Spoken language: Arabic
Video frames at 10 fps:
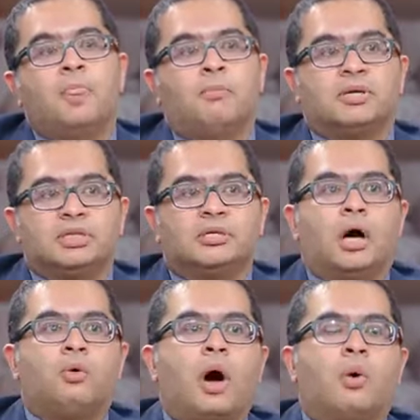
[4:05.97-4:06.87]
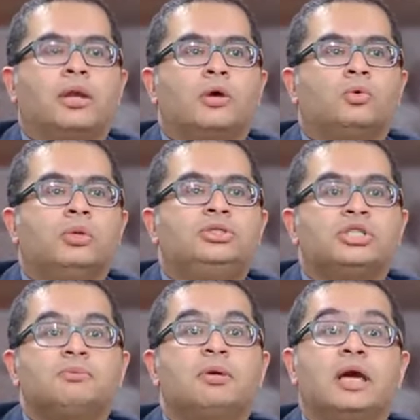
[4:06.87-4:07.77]
بسيطه او او خلينا نقول
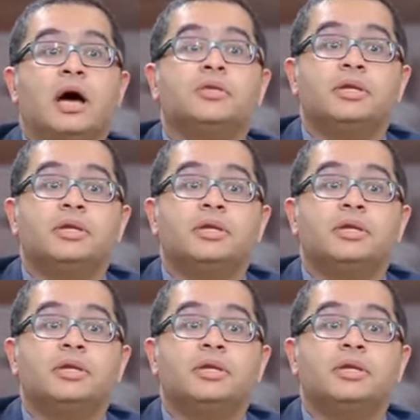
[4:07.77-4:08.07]
جسمه قادر